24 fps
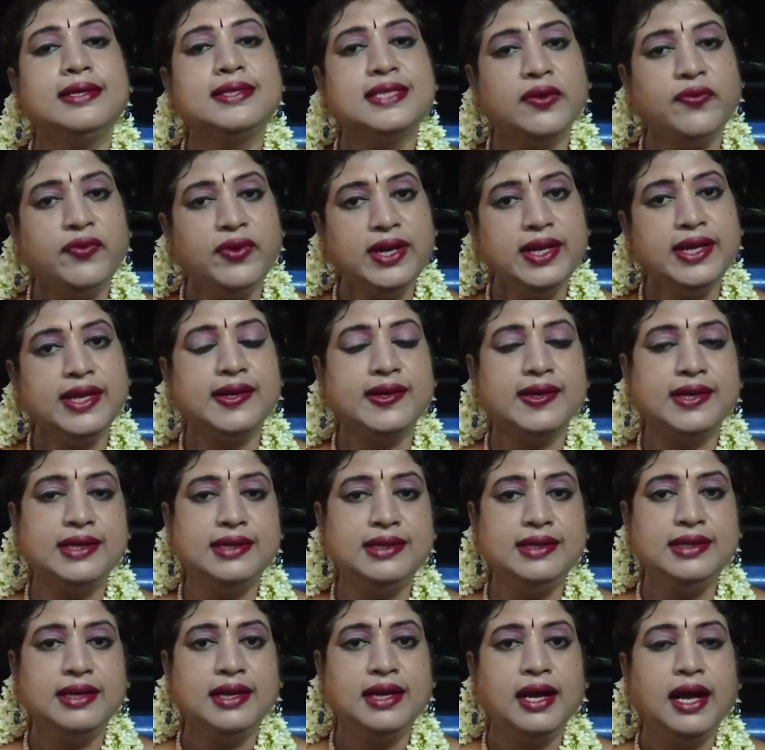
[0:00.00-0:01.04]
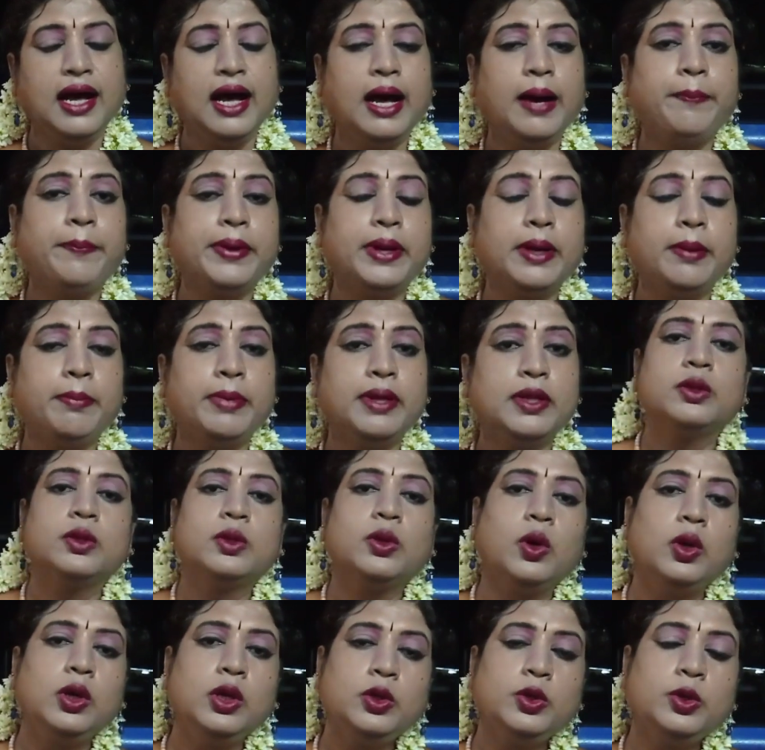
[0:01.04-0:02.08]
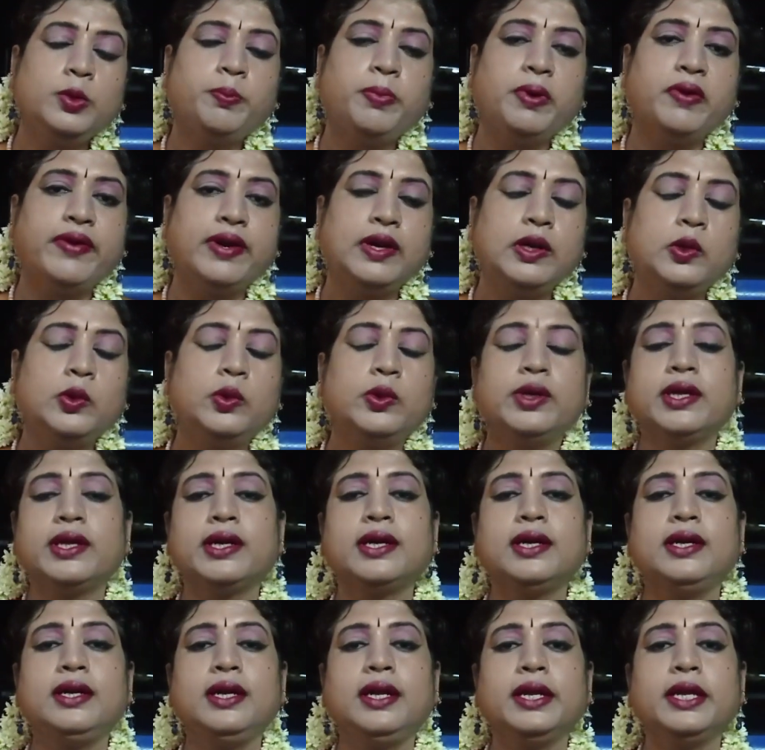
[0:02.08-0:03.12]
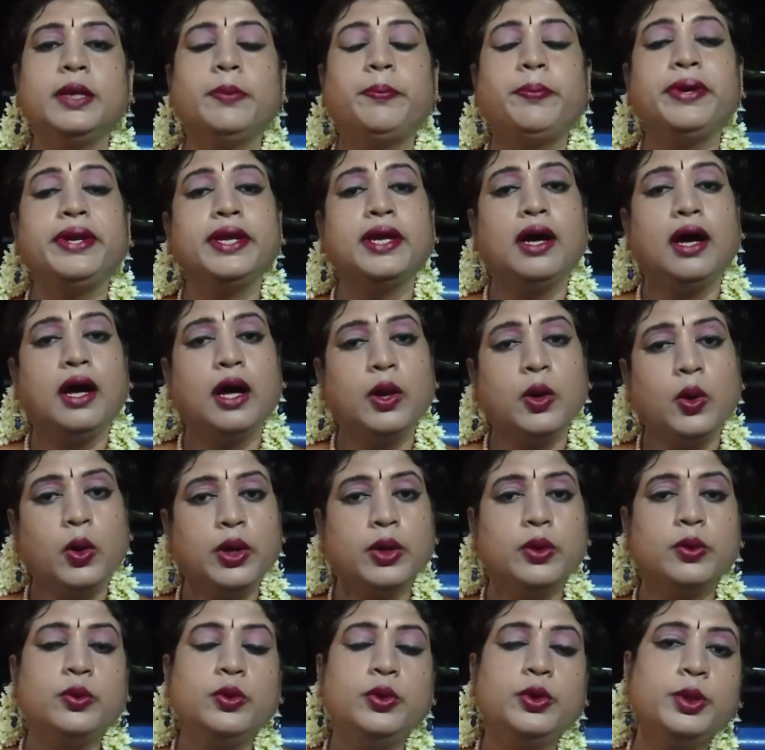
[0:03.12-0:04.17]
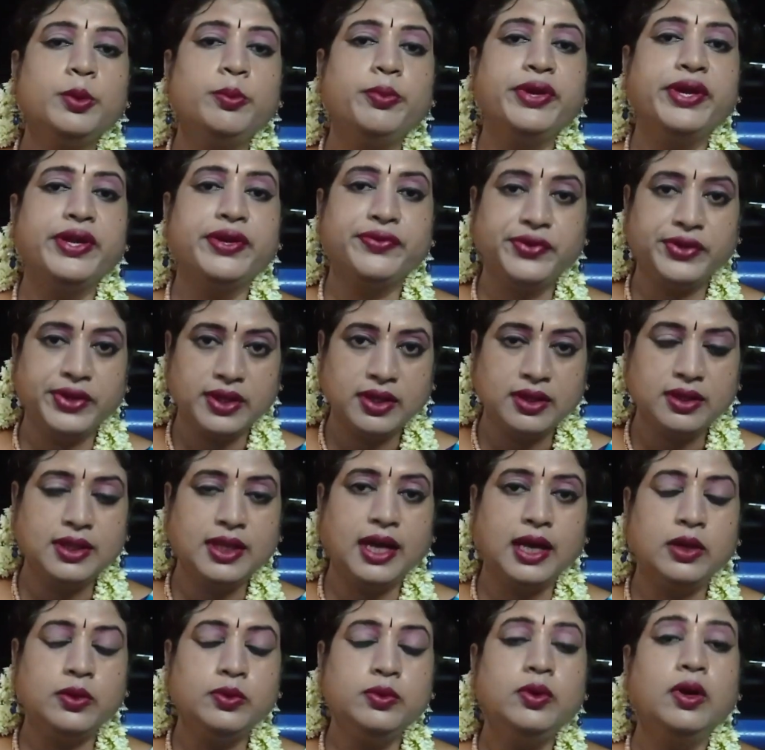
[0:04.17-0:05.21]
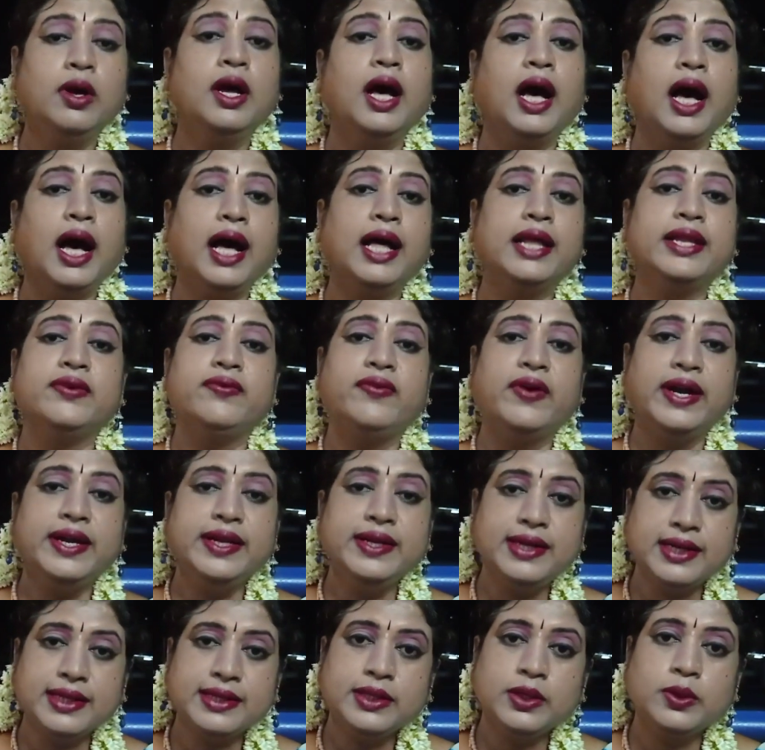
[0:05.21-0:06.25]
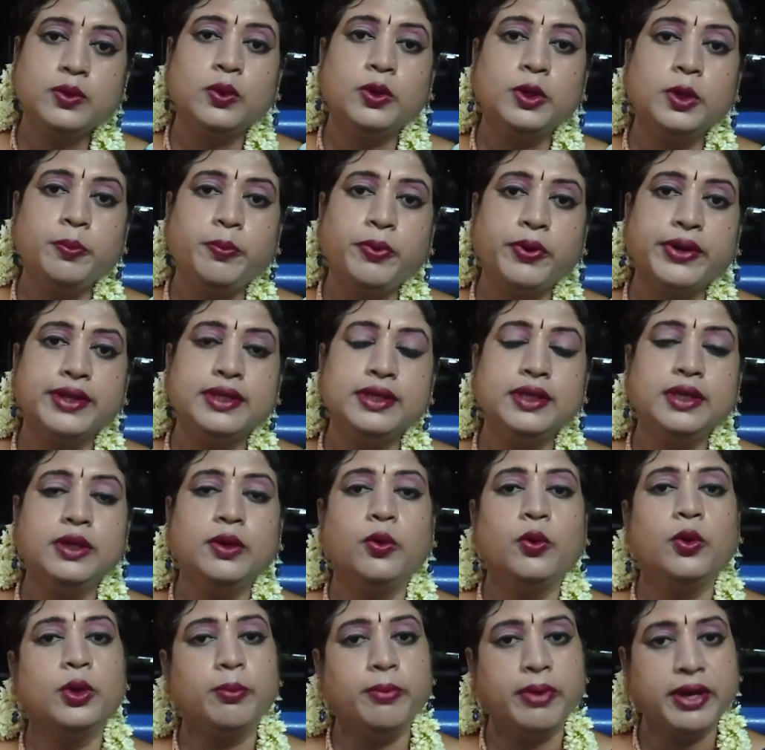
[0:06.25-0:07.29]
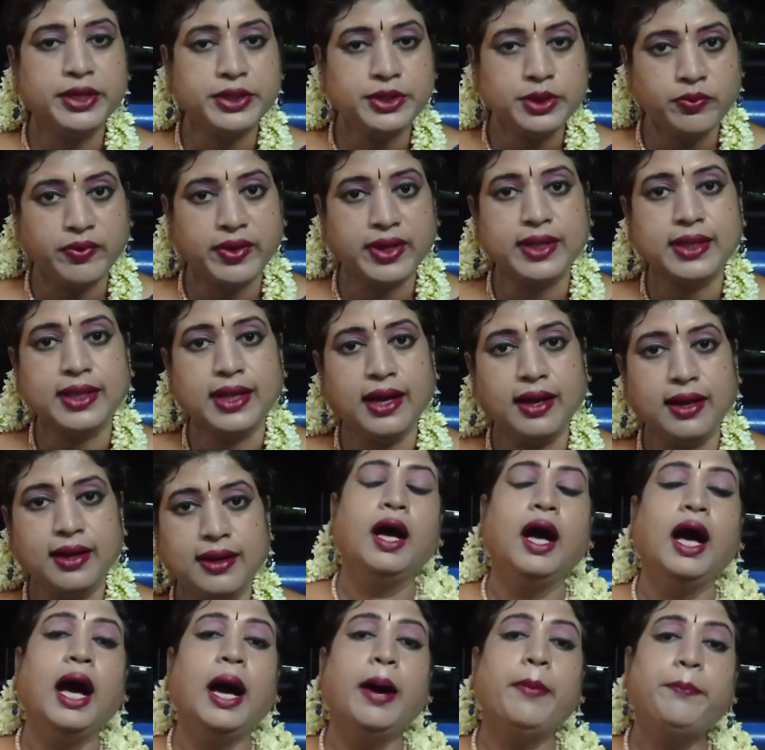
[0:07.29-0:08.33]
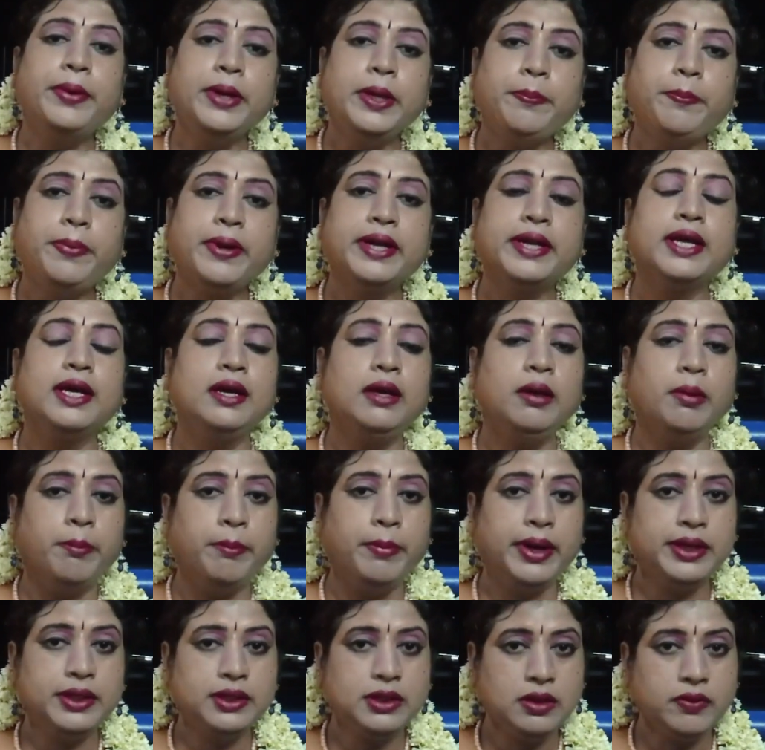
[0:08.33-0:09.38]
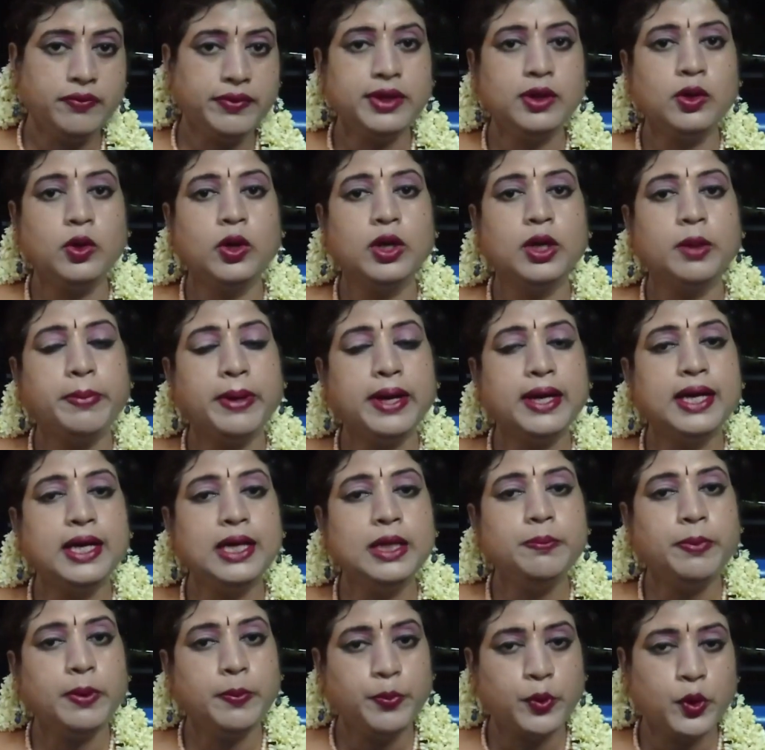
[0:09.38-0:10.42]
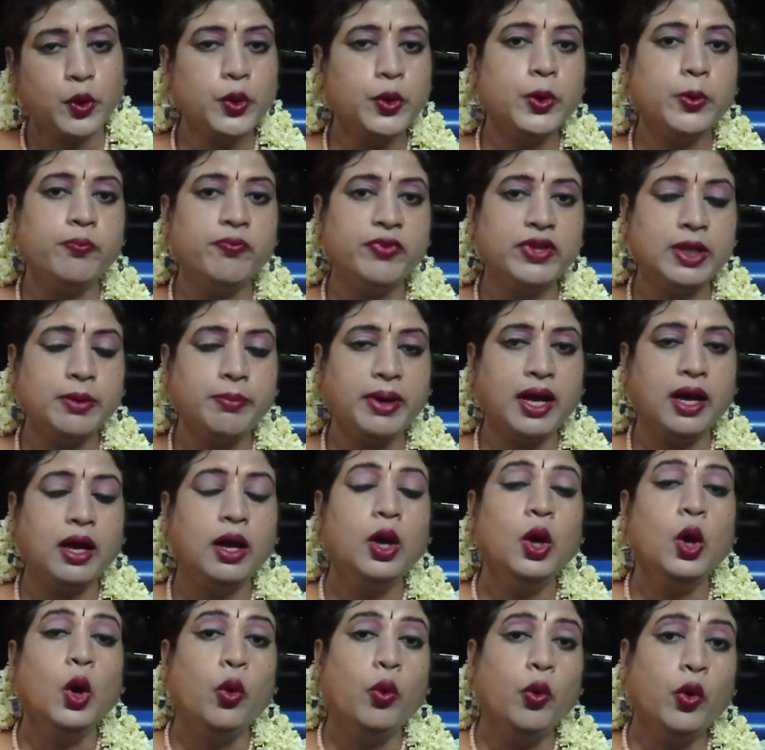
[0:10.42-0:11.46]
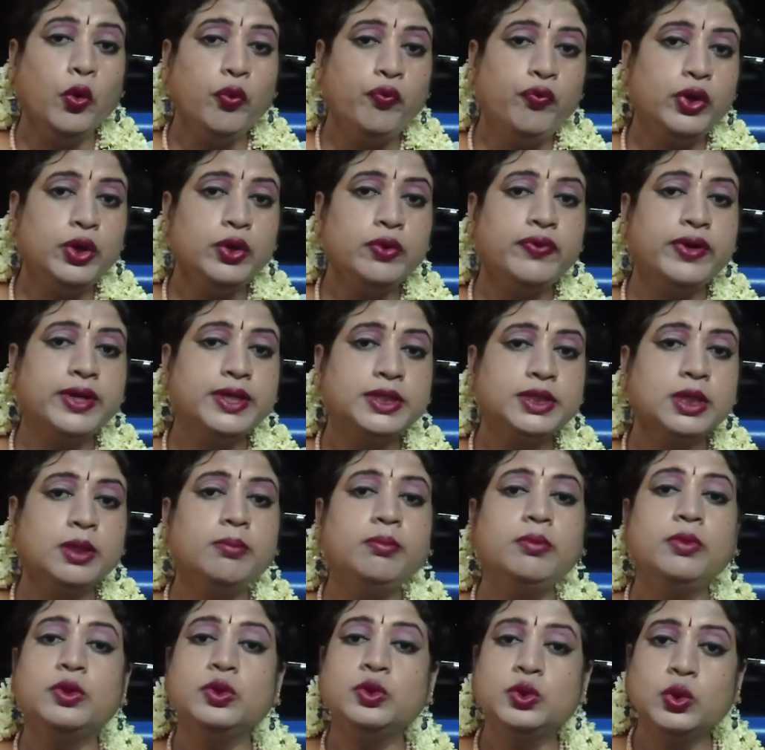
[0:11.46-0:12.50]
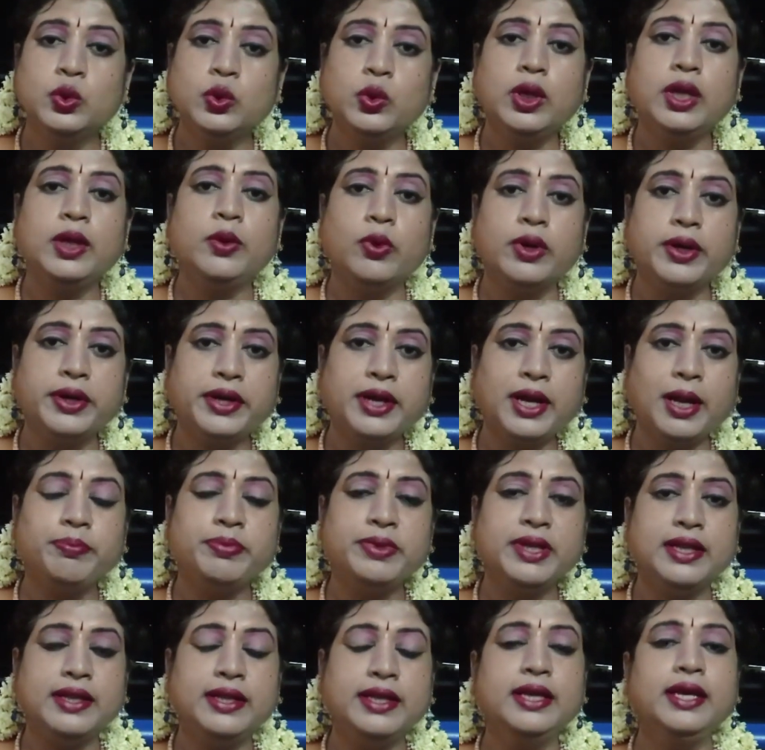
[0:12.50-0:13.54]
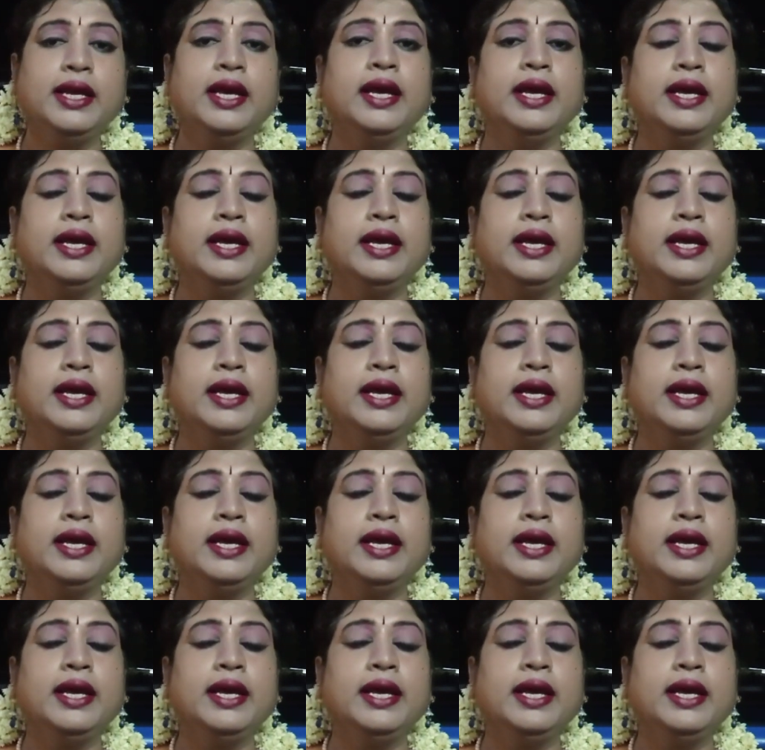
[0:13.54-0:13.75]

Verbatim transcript: செவிலியர்கள் அப்புறமா தொழில்நுட்ப வல்லுநர்கள் இப்படி யாரோட கூட்டு முயற்சி இருந்தாலும் அதை வழிநடத்தி கொண்டு போகிறது ஒரு மருத்துவர் தான் அப்படிப்பட்ட மருத்துவர்களோட பங்களிப்பை போற்றும் விதமாக ஒவ்வொரு வருஷம் ஜூலை ஒன்றாம் தேதி